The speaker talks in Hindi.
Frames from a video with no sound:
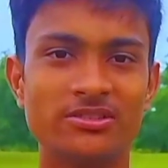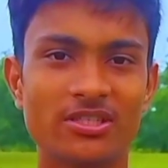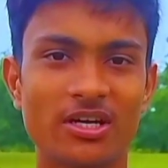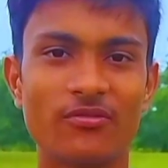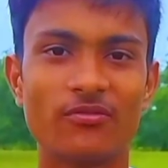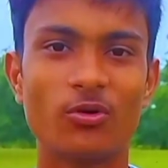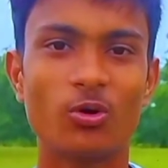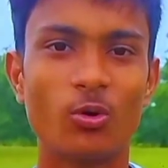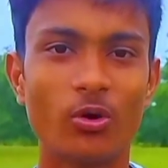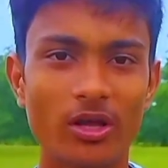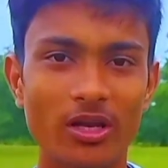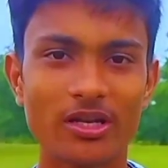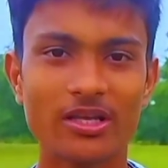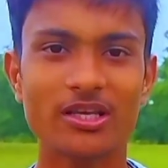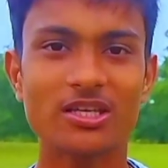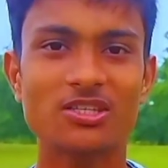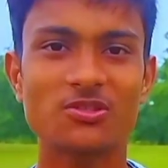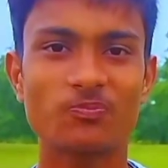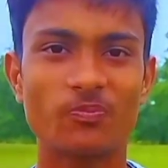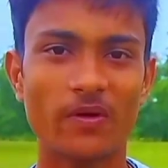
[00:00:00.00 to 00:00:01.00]
जब ऑयल
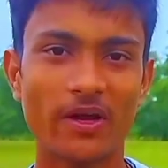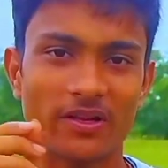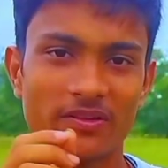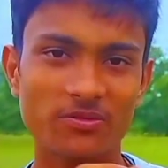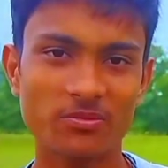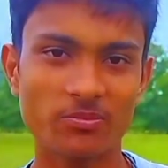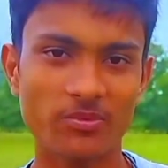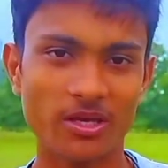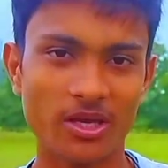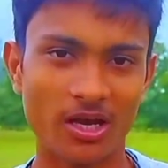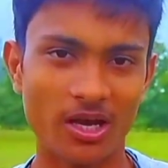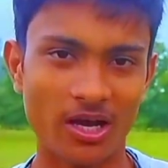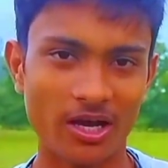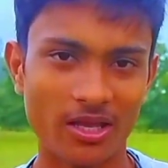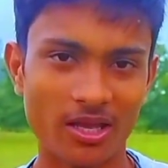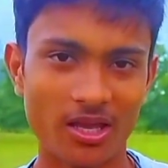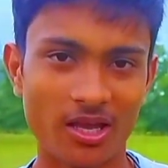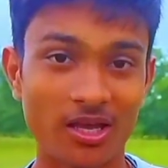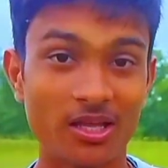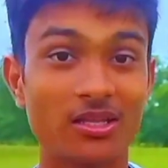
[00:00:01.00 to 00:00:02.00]
के स्पर्श में
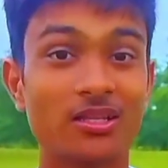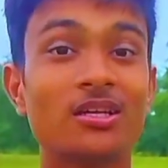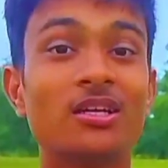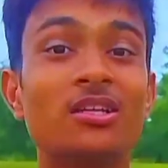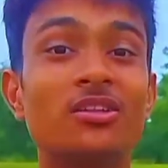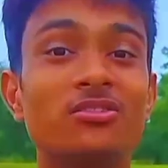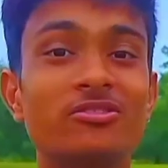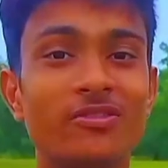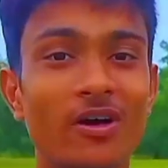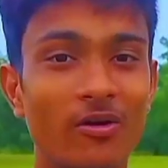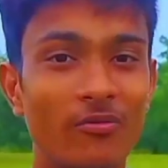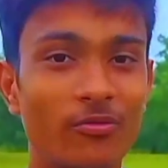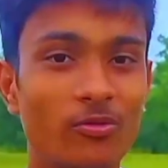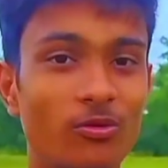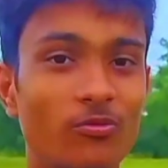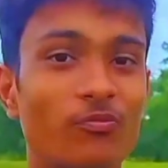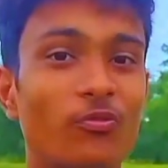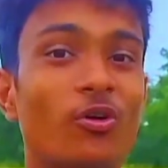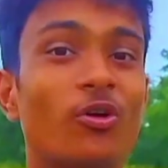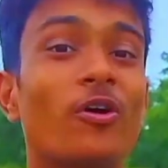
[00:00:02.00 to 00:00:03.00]
आया तब
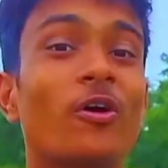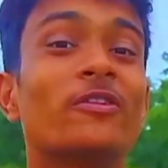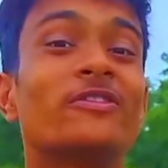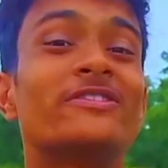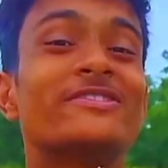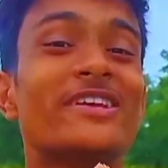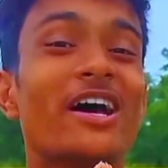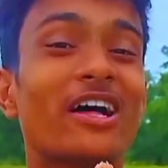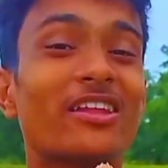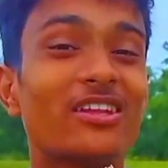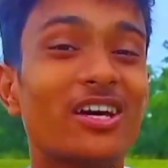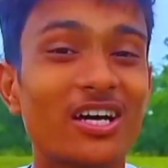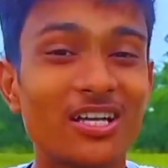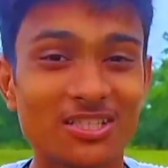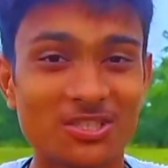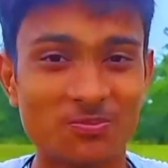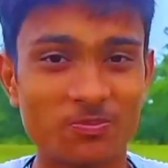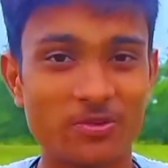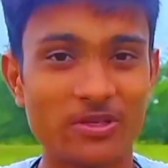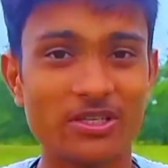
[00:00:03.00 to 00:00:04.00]
वो बहुत ज़्यादा
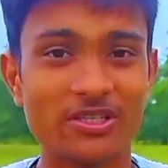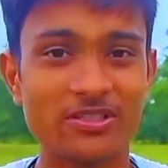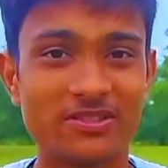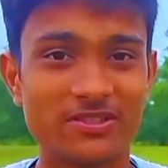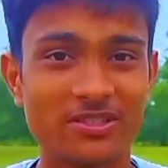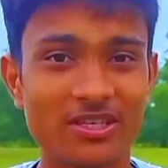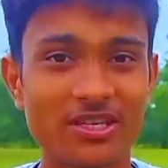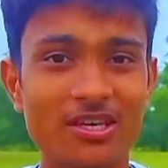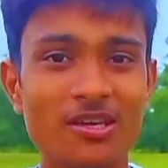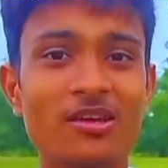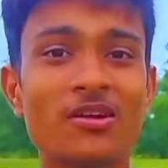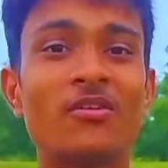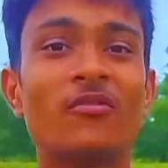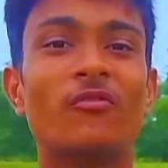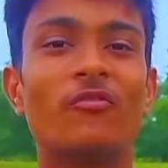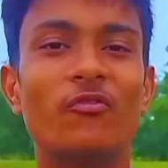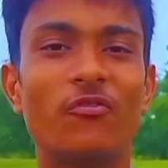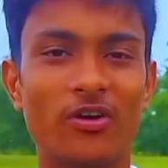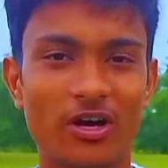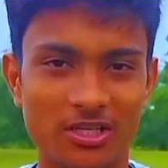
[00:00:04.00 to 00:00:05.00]
स्पीड से
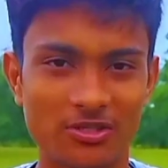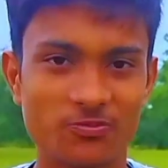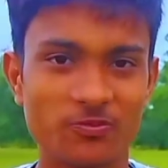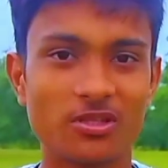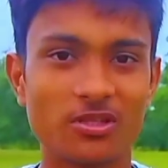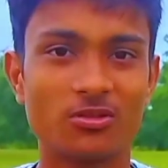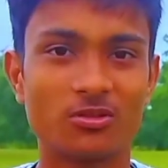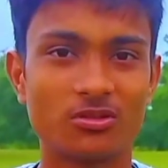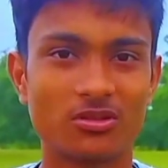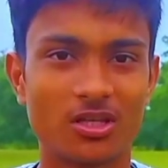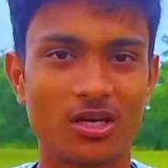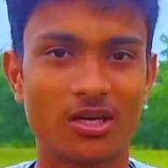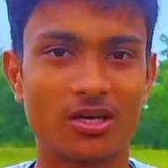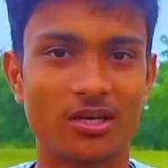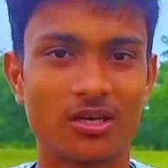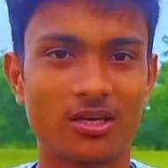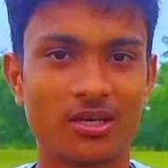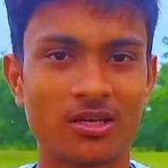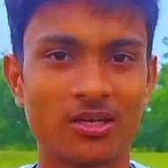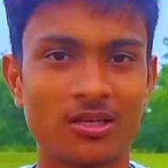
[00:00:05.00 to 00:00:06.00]
वाष्पित होता है
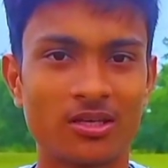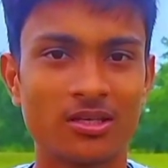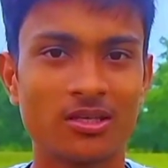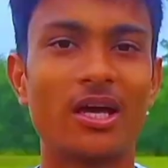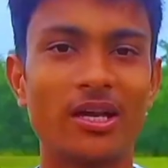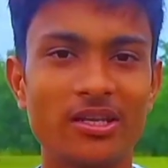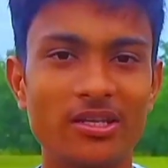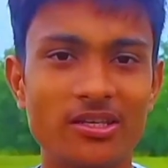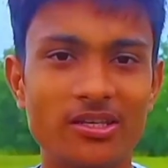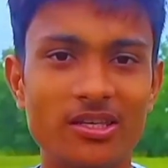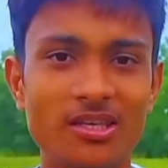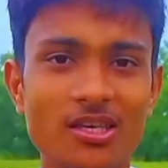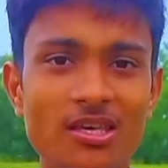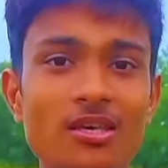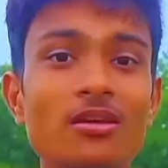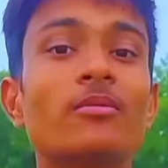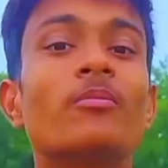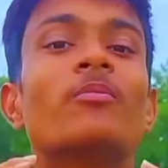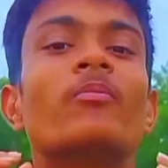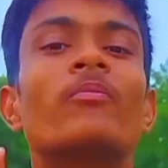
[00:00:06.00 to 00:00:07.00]
यानी कि
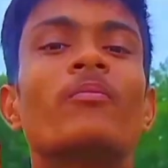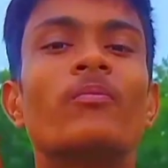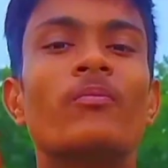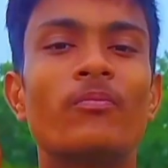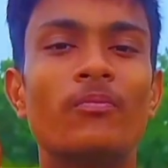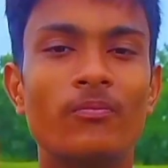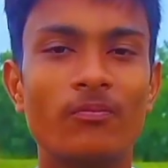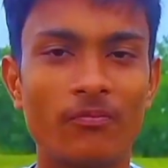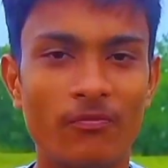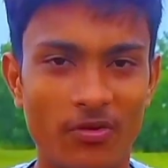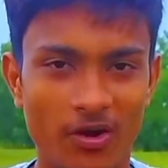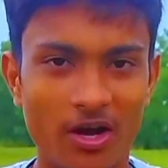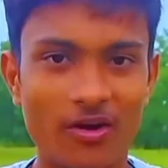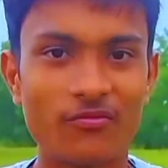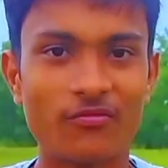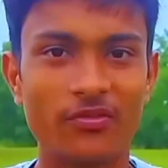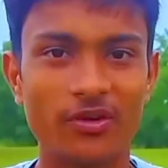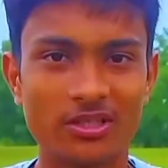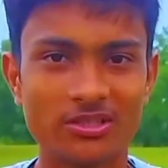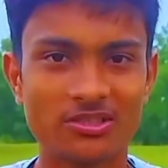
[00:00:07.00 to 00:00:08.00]

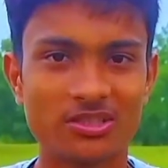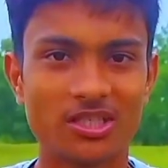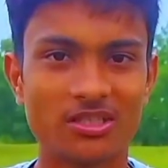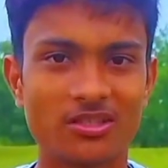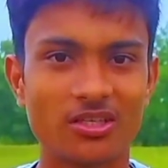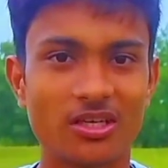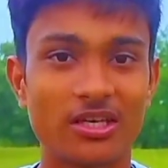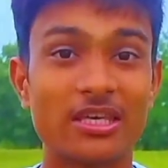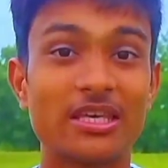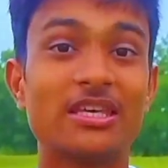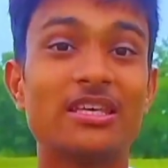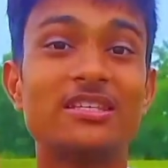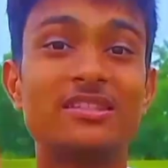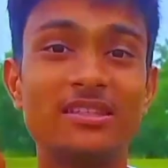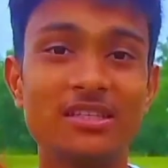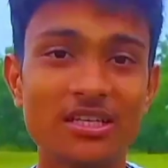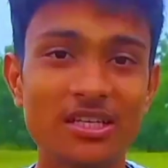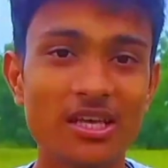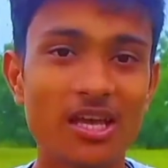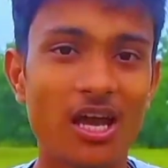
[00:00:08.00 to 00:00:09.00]
भाप बन जाता है
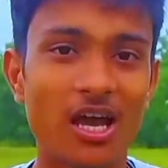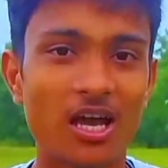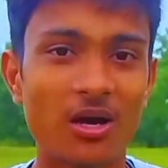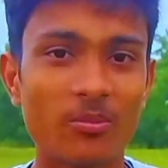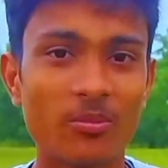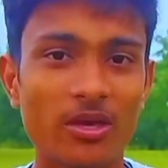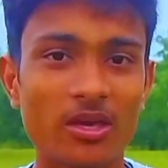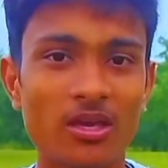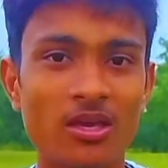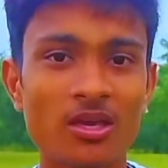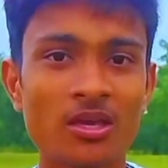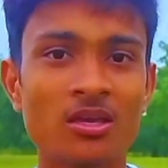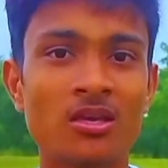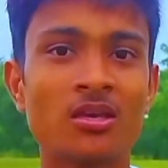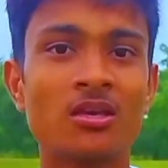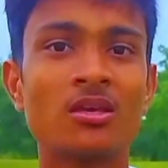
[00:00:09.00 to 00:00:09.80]
इसलिए हमें